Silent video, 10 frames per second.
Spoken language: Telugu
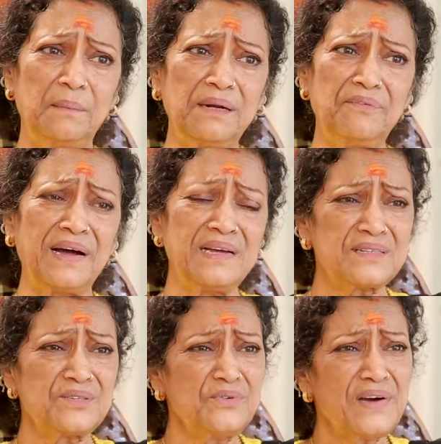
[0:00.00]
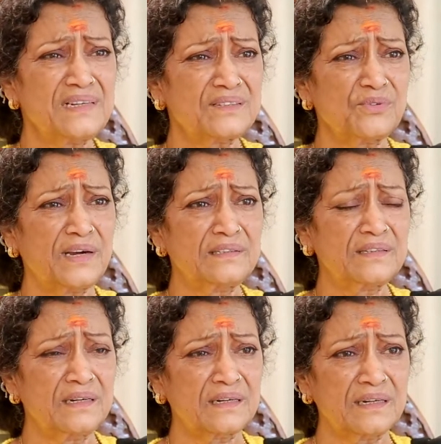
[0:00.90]
మరి వయసు వయసు
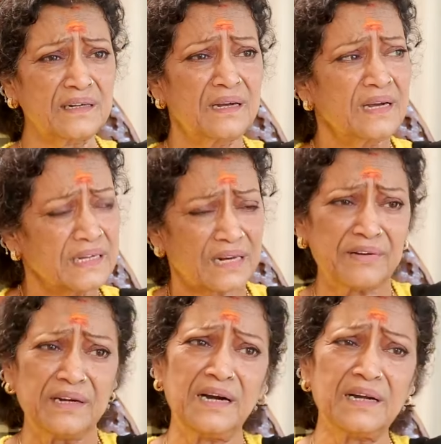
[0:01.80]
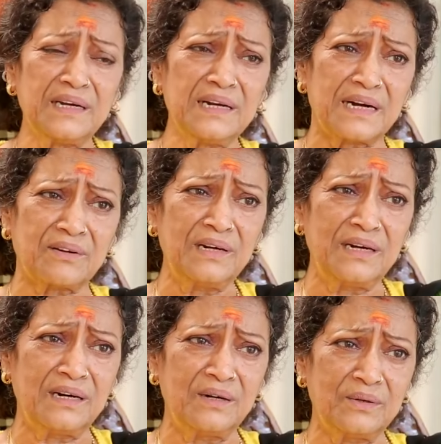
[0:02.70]
వయసు అంటే ఇరవై ఏళ్ళకే
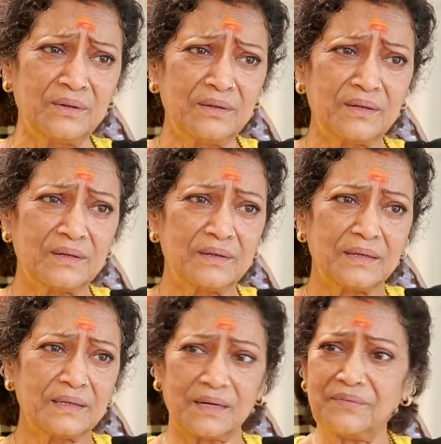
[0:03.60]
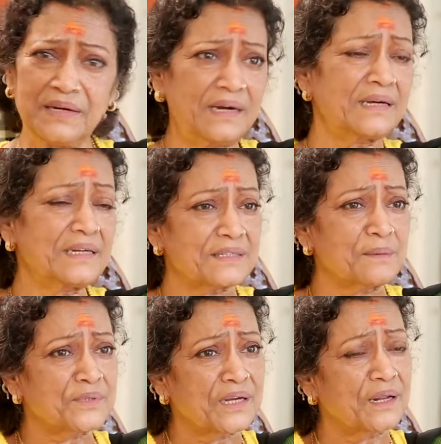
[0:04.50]
నడవలేళ్ళు ఇరవై ఏళ్ళకే
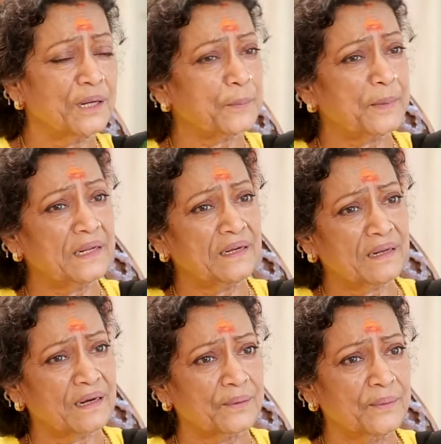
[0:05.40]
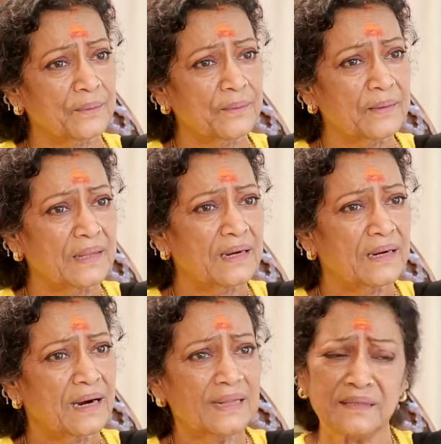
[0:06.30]
సంసారానికి పనికిరారు
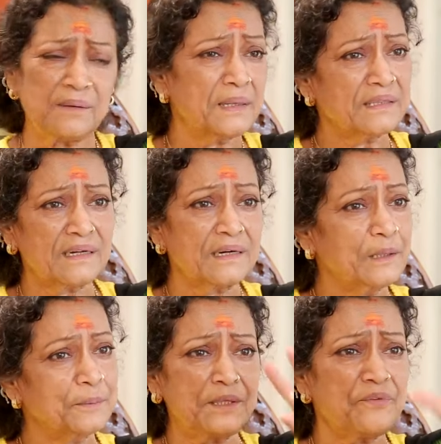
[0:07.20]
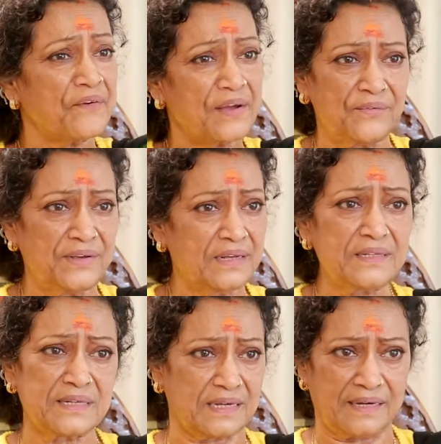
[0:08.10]
అందం అంతా కలిపితే ఫైవ్
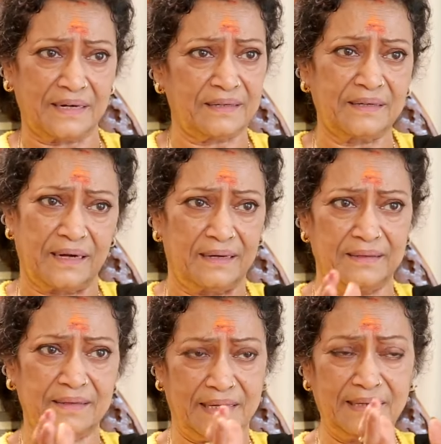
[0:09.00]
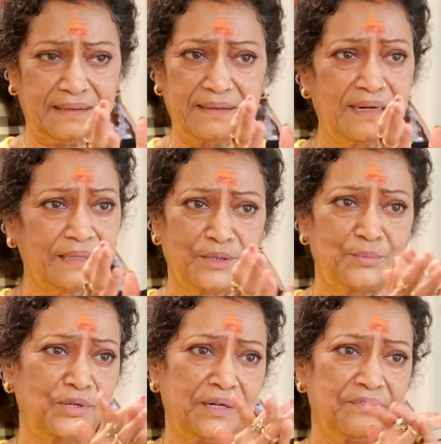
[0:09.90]
ఇయర్సే కరెక్ట్గా కరెక్ట్గా
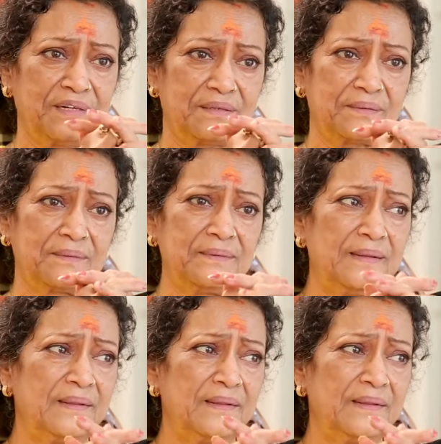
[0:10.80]
అందం ఉండే వయసు